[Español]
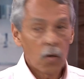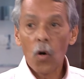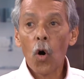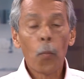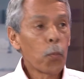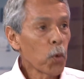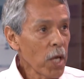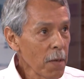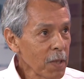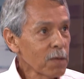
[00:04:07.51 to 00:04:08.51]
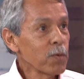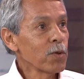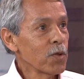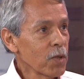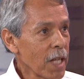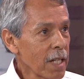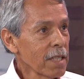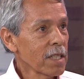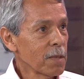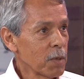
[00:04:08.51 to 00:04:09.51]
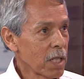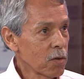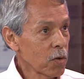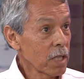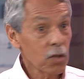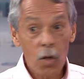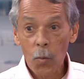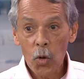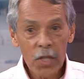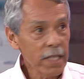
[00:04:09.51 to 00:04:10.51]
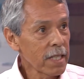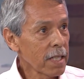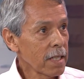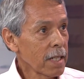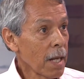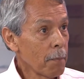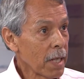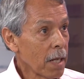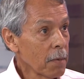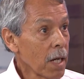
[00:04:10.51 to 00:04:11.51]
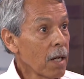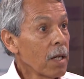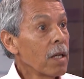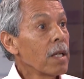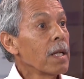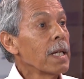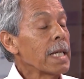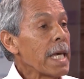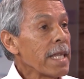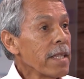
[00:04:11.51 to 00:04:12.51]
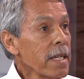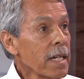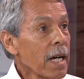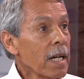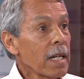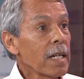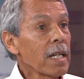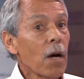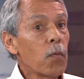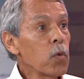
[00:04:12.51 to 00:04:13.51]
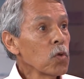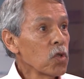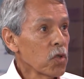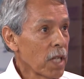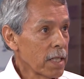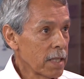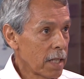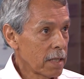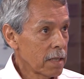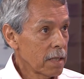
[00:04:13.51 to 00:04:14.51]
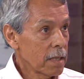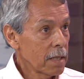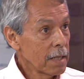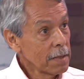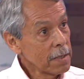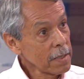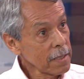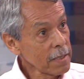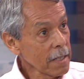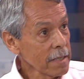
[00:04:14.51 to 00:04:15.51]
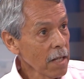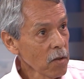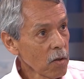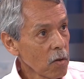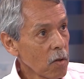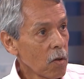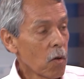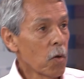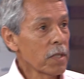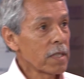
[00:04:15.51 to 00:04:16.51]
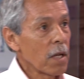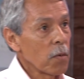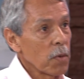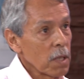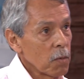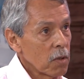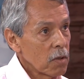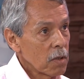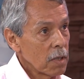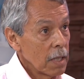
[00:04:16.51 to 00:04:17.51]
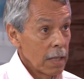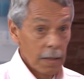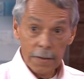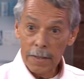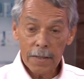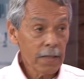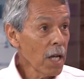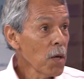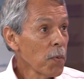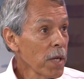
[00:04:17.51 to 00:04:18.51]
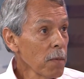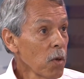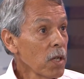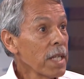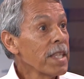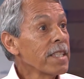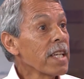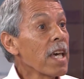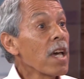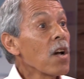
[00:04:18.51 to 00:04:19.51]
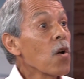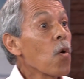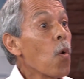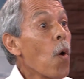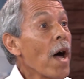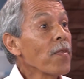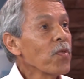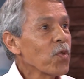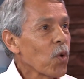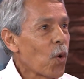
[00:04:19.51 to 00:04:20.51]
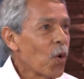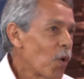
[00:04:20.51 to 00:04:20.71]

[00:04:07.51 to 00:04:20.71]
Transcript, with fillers: o pruebas funcionales respiratorias, como dice la palabra, le indica la funcionalidad. Si es que está sano o está enfermo. Si es que está enfermo, le dice cuánto.